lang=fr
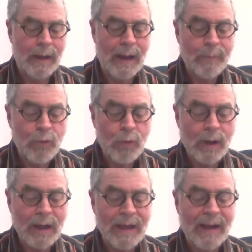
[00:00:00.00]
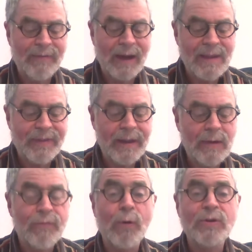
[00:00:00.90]
L'amour et la
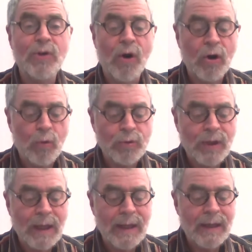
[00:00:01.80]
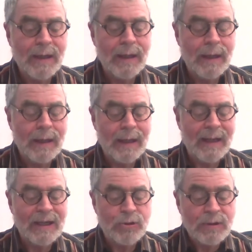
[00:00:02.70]
vérité vont se rencontrer,
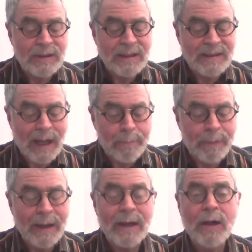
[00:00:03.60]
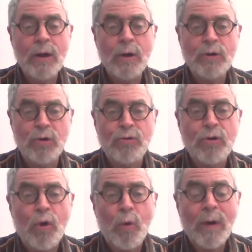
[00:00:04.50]
et la justice et la paix se
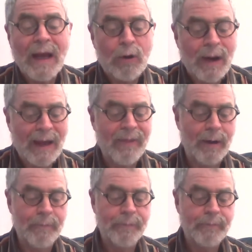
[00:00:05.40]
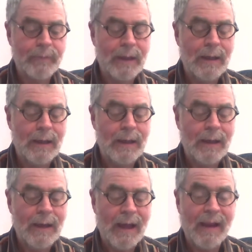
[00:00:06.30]
donneront l'accolade.
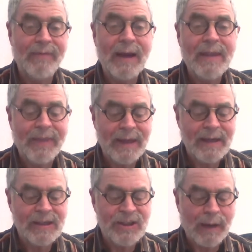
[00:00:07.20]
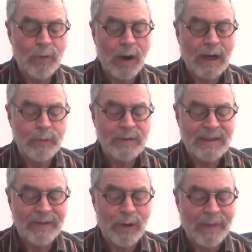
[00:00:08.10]
La vérité germera du
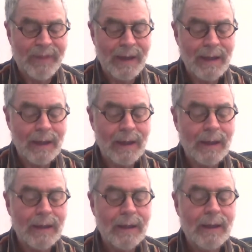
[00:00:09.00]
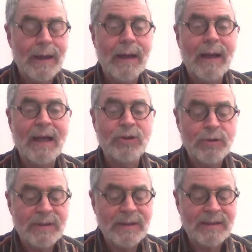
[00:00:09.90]
sein de la terre, la
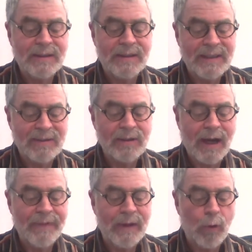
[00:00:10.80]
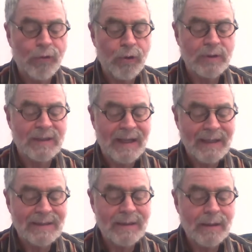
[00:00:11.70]
justice descendra des hauteurs
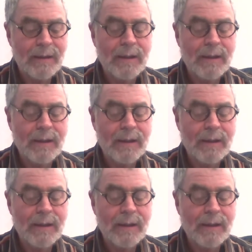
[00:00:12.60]
célestes,